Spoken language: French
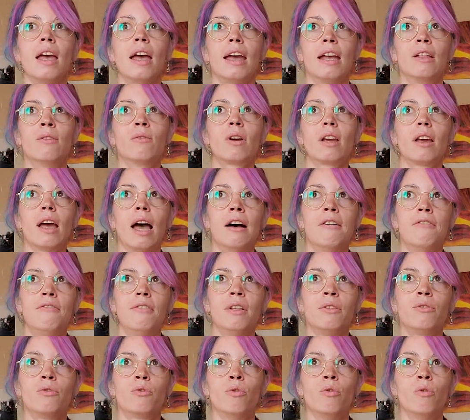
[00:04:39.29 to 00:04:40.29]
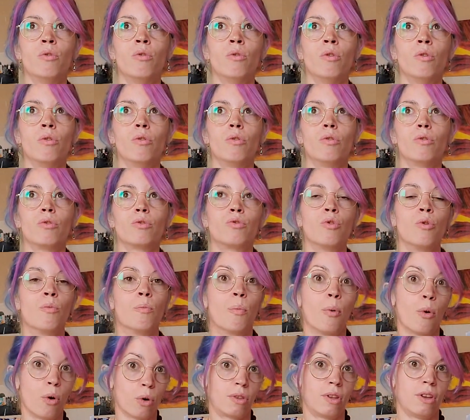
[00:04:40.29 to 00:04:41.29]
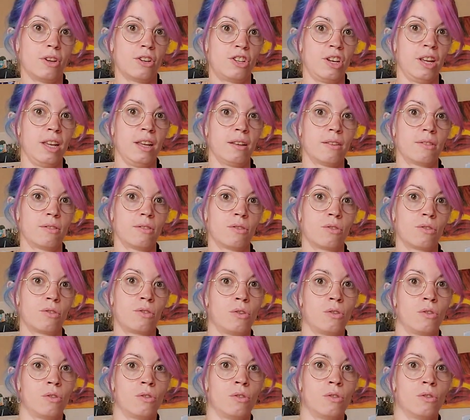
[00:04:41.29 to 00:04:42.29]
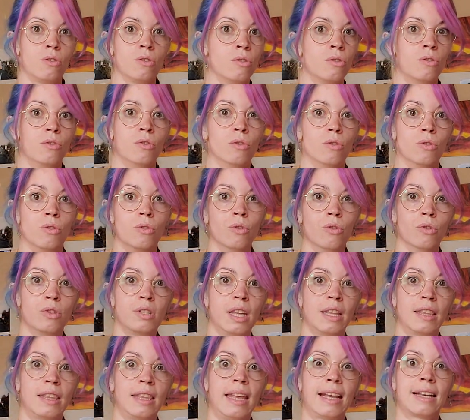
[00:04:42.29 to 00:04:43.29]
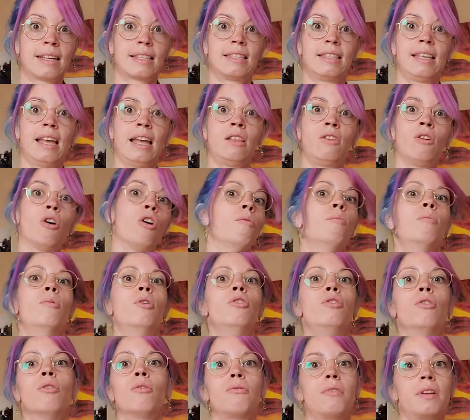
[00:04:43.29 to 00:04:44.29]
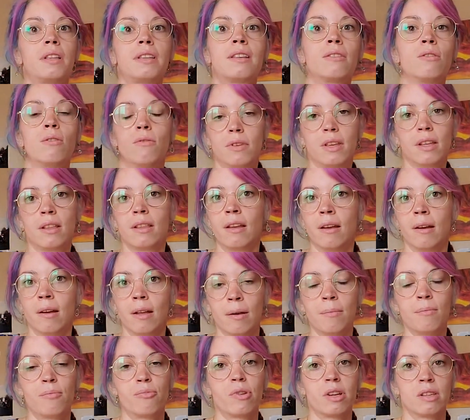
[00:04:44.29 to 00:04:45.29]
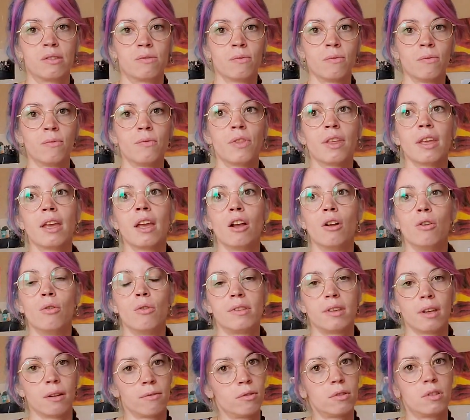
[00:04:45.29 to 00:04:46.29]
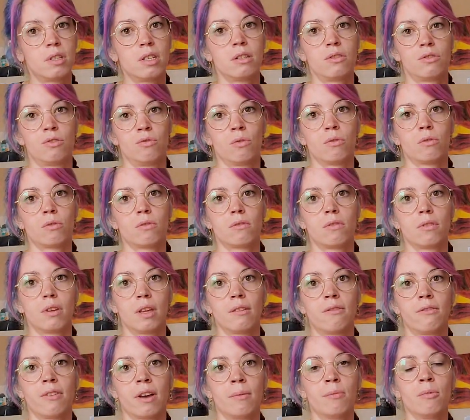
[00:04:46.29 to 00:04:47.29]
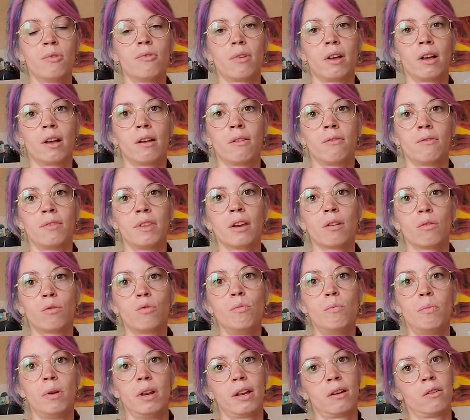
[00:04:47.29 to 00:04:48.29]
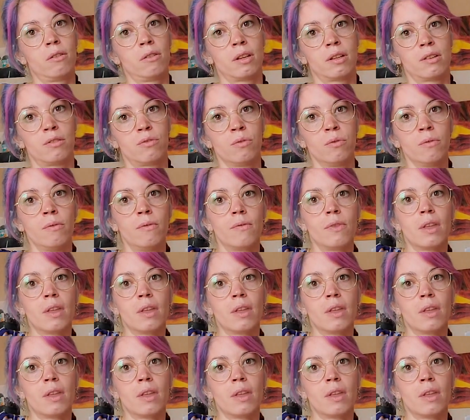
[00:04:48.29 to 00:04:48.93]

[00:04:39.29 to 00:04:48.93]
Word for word: Et donc, afin de se protéger de, de, cet excès d'hormones en fait qui deviennent un, poison, le cerveau disjoncte et vraiment va venir couper les connexions.